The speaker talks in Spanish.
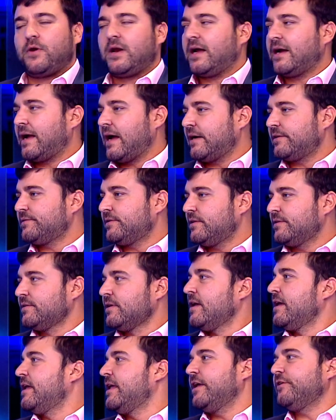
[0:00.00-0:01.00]
en las cárceles
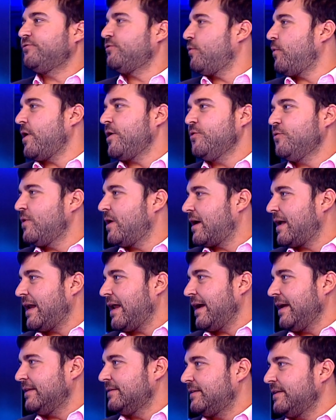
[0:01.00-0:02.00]
y eso no ayuda a que
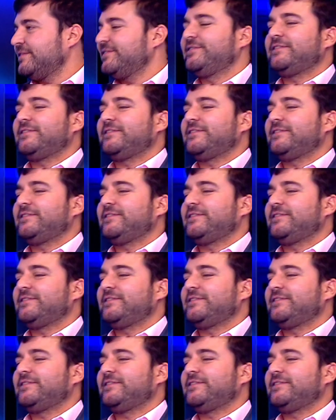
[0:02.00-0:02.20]
la gente mm,